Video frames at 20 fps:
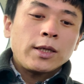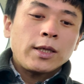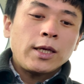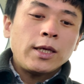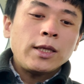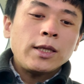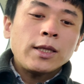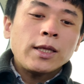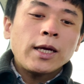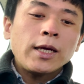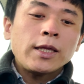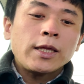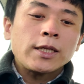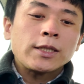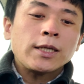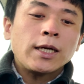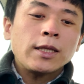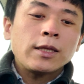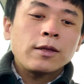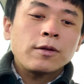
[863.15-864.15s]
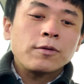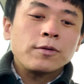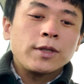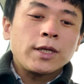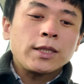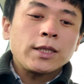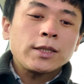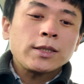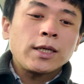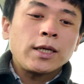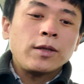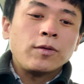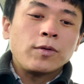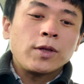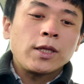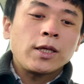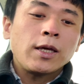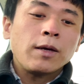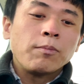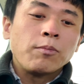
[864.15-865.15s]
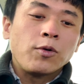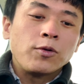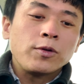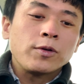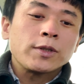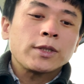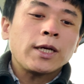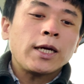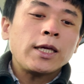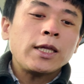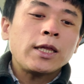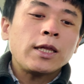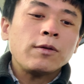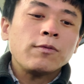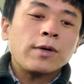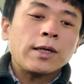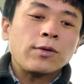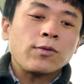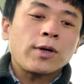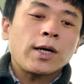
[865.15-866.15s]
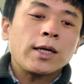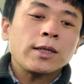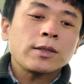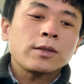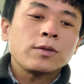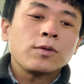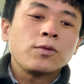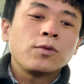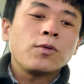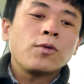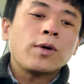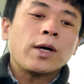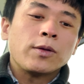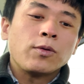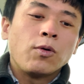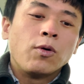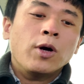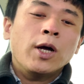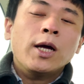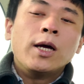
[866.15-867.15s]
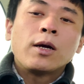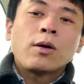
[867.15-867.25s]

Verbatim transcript: 金田一37歳の事件簿の最新話の感想動画の